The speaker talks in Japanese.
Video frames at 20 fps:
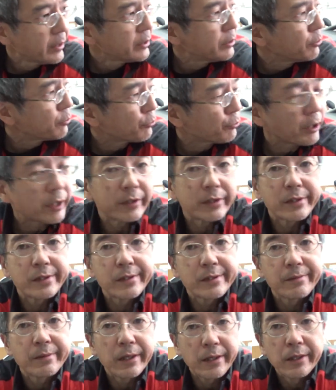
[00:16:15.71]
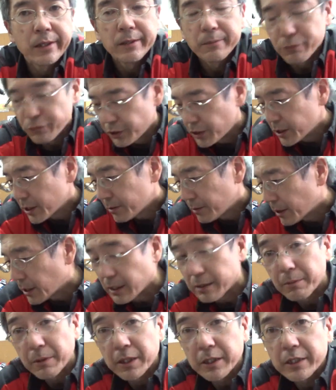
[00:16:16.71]
ということなんです。部品が
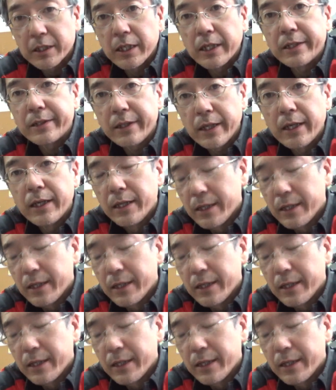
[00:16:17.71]
らまだ来てないよね。